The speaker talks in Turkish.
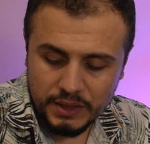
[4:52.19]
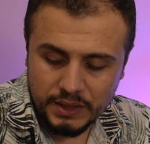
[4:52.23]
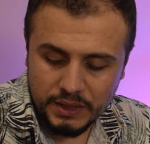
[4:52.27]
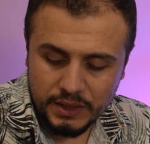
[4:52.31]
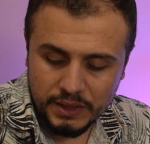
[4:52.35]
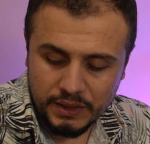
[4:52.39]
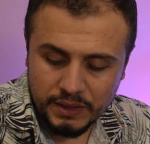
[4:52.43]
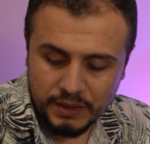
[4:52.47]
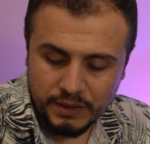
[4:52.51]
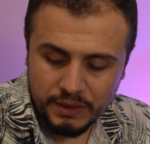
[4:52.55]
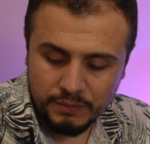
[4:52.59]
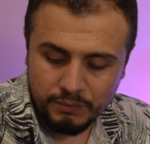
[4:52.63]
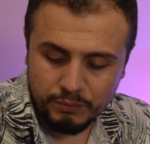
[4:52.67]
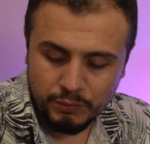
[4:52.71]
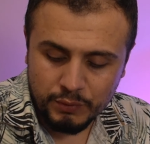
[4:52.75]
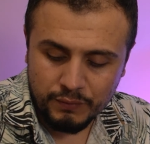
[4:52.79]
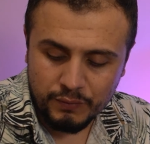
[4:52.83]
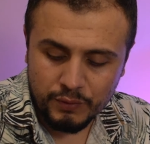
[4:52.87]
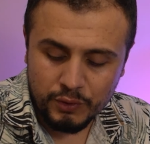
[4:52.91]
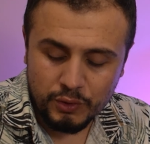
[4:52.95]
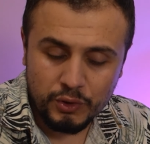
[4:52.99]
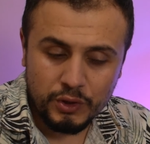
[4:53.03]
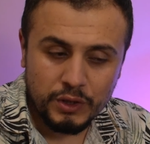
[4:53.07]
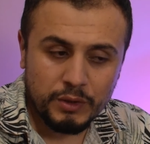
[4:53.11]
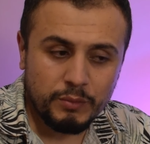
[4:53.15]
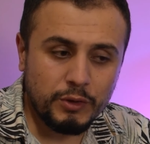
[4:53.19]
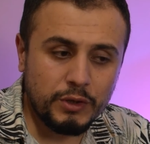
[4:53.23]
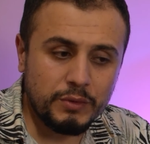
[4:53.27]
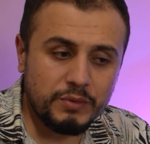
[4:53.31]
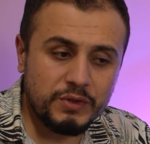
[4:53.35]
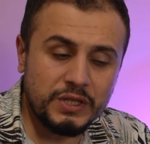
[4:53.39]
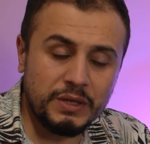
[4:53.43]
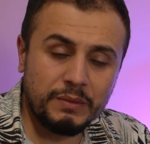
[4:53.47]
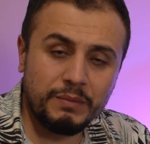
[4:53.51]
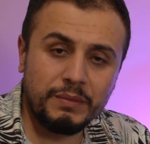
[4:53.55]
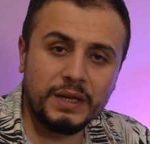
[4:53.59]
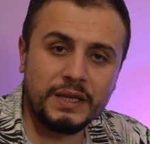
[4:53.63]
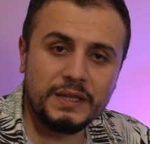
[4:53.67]
Ee, bu videoyu da
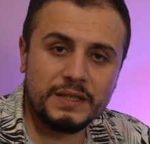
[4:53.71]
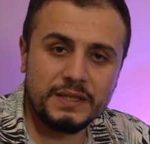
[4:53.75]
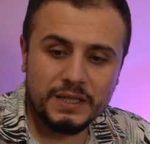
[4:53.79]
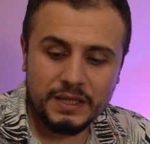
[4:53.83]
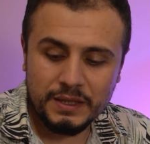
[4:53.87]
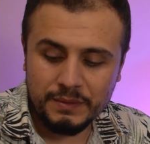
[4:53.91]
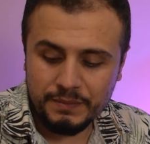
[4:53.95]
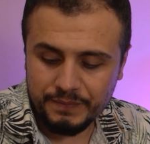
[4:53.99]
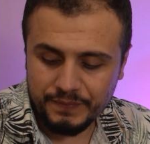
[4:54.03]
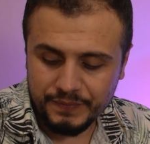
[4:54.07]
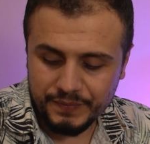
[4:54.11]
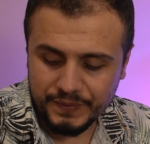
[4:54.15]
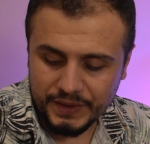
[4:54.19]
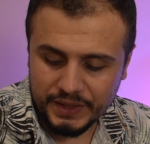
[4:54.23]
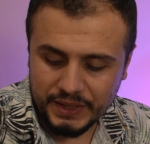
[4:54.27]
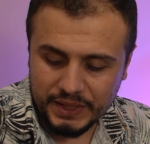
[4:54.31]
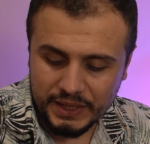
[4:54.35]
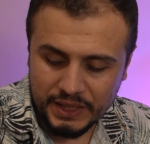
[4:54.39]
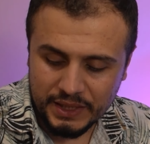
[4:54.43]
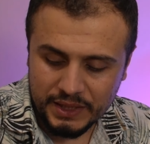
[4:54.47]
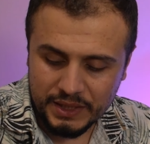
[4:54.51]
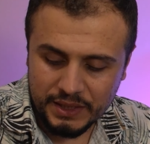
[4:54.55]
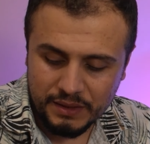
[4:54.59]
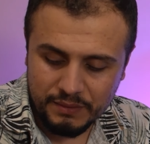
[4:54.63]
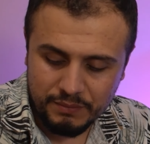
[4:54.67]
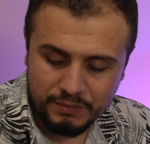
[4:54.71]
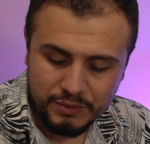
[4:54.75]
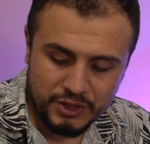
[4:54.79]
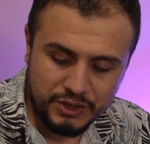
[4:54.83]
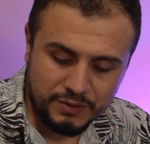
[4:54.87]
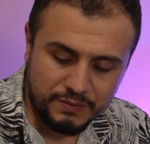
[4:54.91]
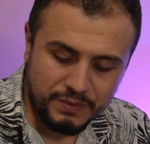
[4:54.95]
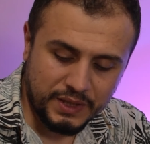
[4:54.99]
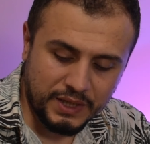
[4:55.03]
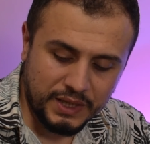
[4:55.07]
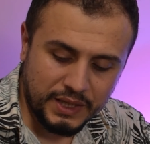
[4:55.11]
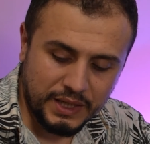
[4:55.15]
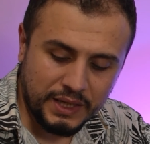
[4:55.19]
böyle çekmek istedim. Kendi
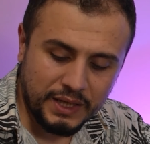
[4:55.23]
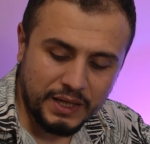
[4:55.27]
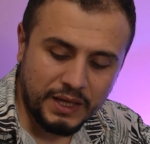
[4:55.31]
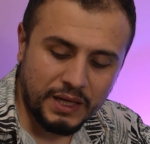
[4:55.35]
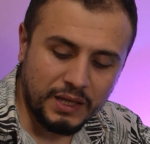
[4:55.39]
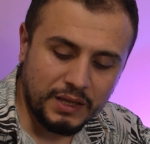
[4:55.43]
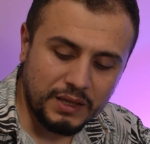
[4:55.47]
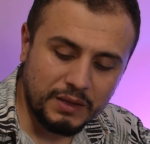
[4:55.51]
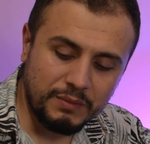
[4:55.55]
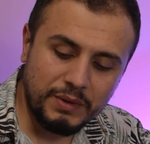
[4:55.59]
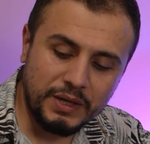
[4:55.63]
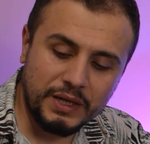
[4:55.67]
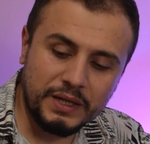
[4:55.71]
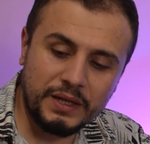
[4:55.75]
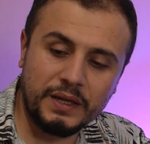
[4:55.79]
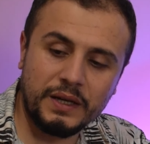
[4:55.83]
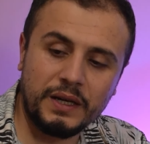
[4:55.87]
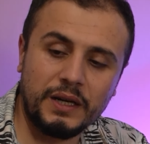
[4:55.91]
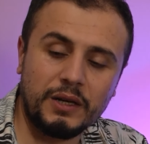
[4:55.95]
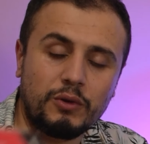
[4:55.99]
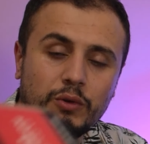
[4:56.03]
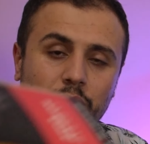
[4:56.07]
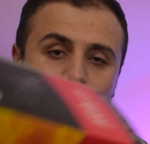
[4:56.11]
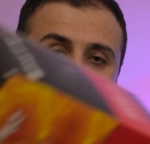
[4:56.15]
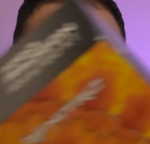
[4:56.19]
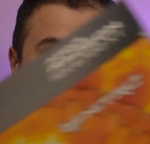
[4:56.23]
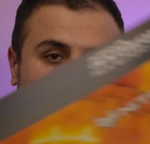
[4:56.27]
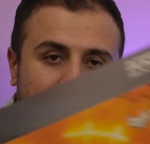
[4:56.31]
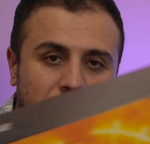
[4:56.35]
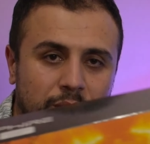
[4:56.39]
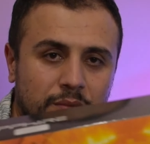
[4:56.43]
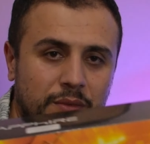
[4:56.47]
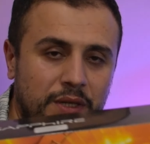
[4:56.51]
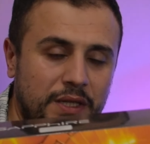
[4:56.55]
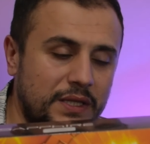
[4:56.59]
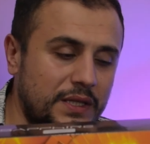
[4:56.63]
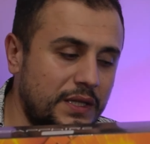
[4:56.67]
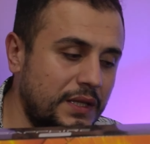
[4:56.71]
başıma gelen aldığım ekran kartı olayını
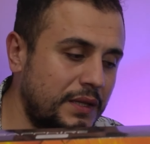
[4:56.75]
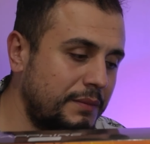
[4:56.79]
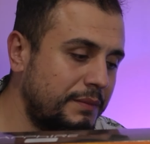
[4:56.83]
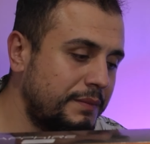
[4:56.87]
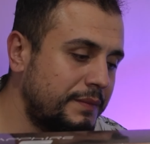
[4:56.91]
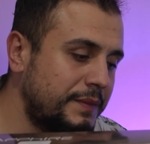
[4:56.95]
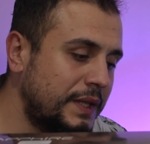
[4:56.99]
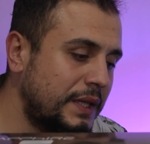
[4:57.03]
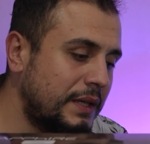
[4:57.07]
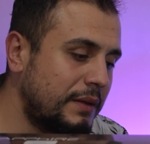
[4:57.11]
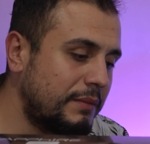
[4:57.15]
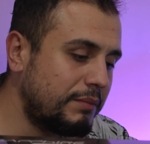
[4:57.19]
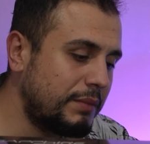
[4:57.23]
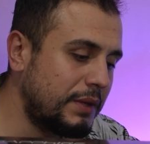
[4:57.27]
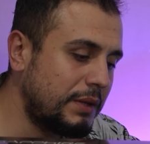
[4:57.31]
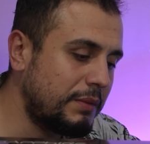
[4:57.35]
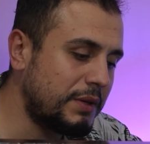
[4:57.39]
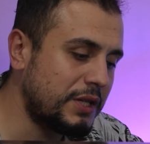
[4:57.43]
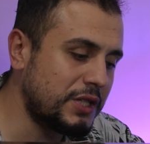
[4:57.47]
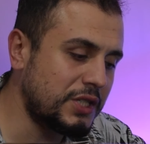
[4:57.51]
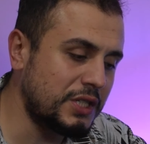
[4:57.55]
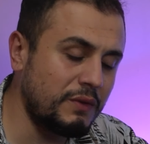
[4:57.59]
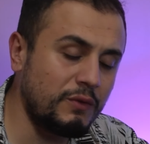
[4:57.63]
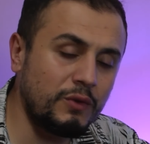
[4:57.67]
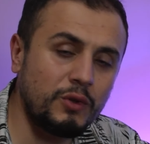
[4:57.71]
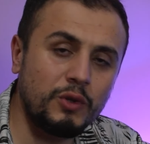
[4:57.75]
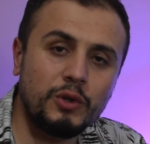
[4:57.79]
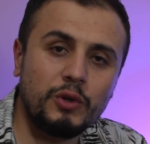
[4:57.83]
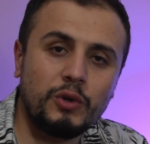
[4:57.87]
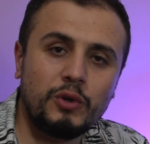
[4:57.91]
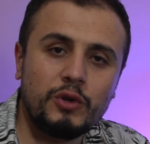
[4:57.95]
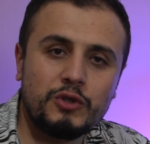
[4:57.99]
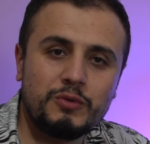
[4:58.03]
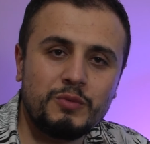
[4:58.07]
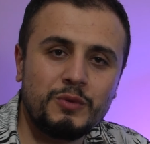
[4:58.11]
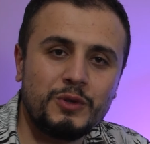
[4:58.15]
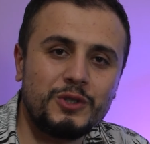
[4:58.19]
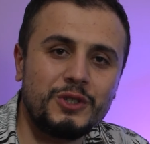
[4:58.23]
anlatmak istedim. Bir başka videoda
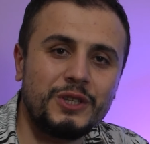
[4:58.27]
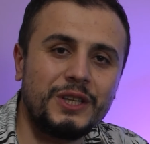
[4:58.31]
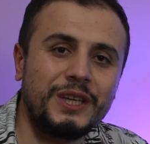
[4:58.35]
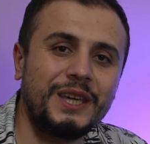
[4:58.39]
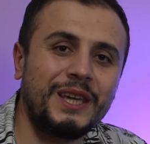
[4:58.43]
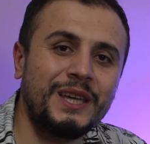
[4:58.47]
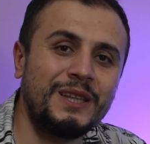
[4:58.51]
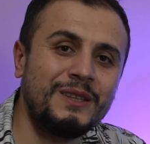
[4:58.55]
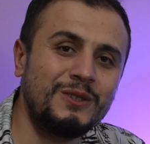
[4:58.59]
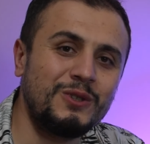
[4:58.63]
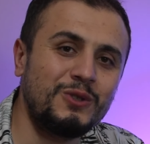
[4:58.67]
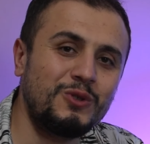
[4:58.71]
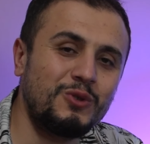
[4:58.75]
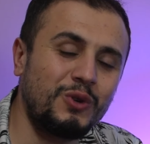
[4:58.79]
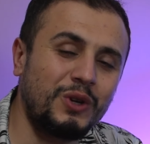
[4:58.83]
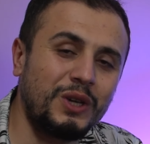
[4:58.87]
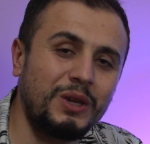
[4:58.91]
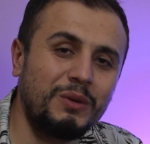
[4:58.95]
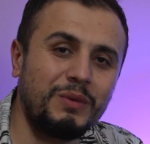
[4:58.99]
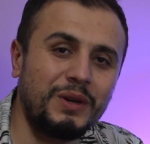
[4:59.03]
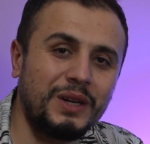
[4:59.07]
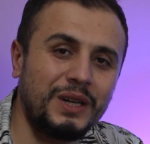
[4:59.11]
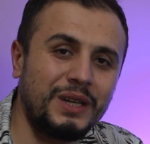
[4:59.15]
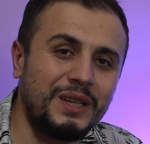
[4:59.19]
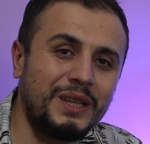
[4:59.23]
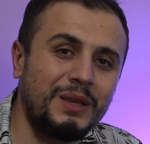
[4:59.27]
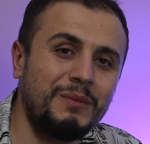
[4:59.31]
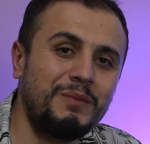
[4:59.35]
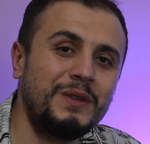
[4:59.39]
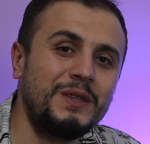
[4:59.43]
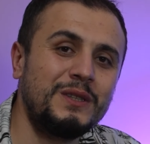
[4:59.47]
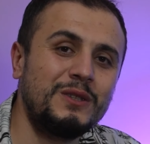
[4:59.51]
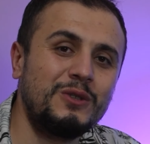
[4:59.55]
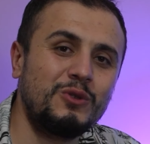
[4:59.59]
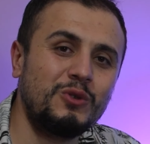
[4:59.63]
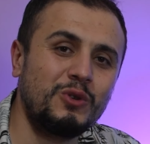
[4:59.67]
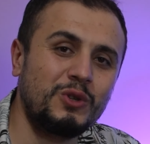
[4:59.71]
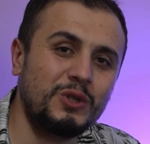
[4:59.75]
görüşmek üzere. Kendinize çok iyi bakın.
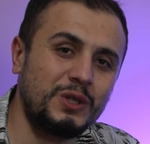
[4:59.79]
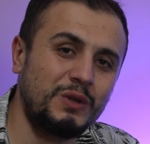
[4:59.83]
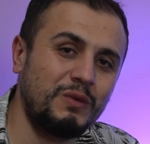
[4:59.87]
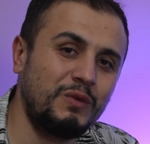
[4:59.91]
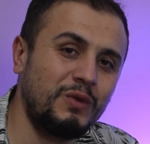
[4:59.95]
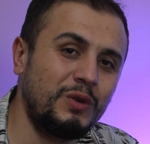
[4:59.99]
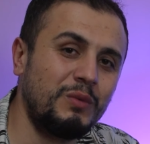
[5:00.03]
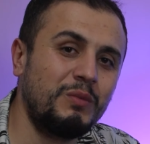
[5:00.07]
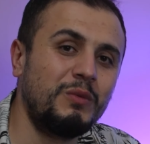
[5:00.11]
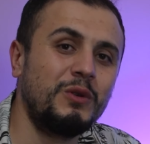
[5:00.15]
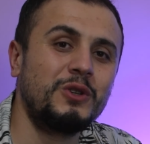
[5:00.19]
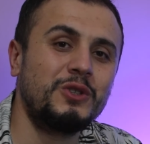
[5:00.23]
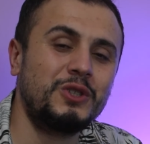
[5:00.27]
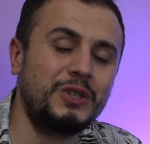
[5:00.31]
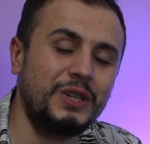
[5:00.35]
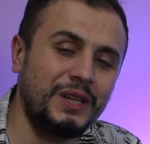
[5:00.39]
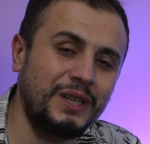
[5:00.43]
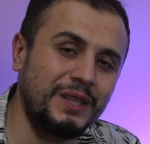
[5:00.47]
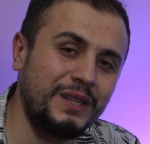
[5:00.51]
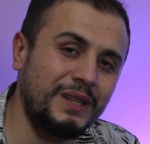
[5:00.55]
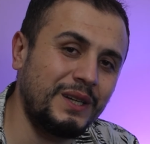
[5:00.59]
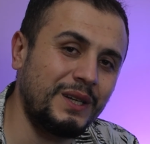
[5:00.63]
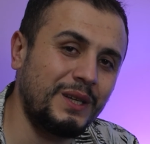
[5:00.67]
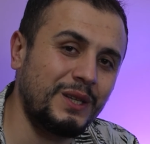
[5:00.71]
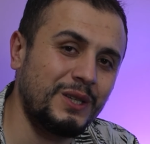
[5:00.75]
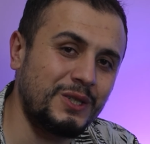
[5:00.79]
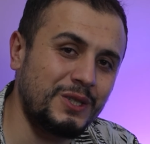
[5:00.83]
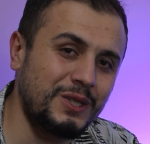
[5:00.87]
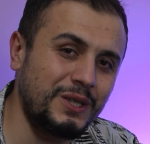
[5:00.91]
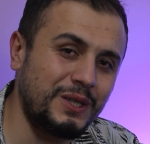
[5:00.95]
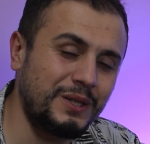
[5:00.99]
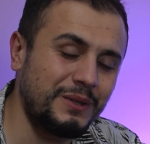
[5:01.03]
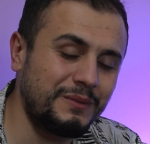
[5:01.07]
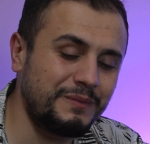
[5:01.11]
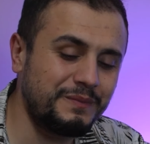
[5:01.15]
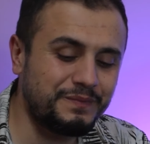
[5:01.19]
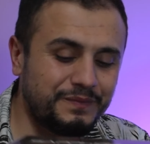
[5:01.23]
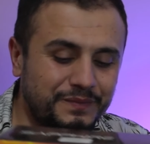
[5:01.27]
Hepinizi çok seviyorum. Hoşçakalın
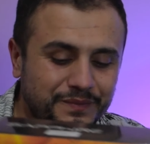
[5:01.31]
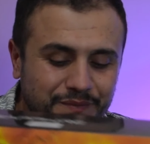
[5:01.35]
arkadaşlar.